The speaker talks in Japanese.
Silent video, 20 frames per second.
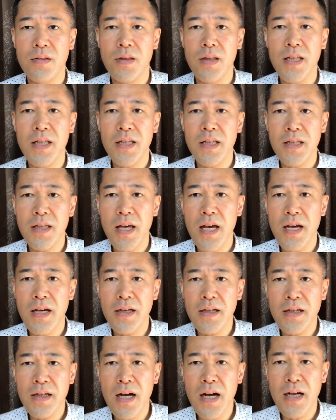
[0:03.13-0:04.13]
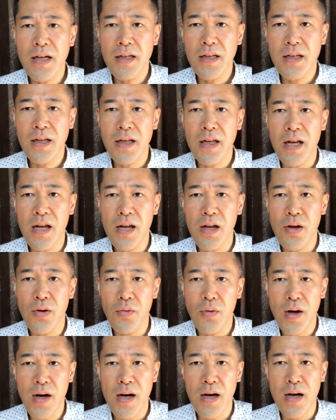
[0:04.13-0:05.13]
人間関係
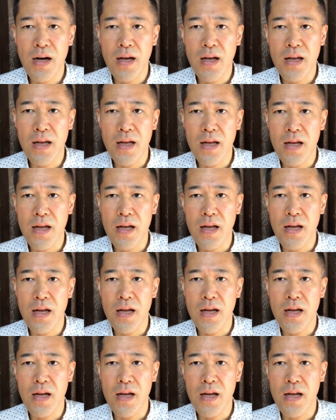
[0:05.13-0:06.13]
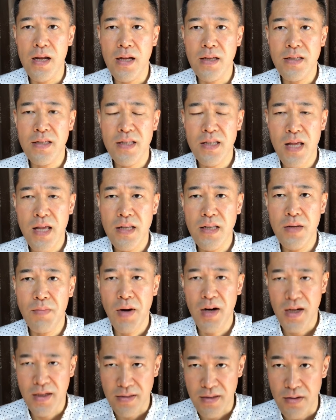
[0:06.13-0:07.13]
は、自然に
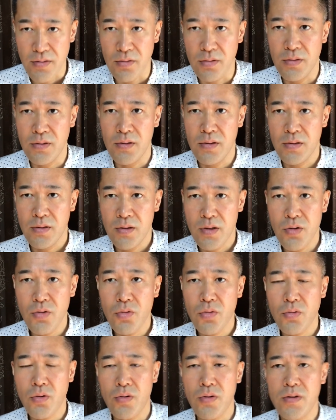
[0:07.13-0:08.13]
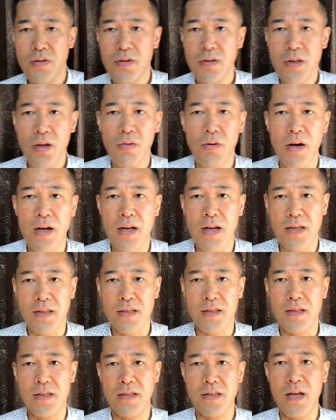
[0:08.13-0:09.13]
任せるということについてお
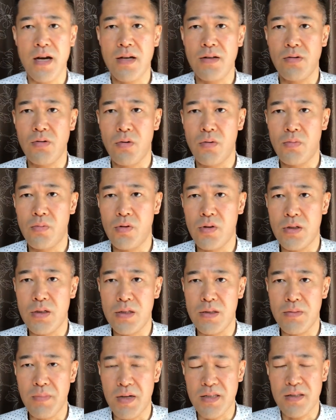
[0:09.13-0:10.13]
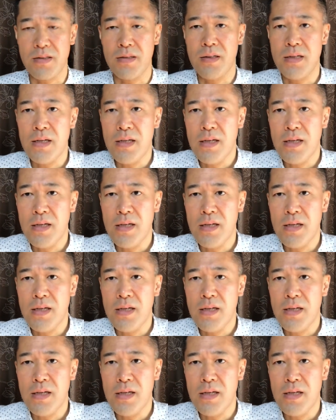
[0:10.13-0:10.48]
話ししたいと思います。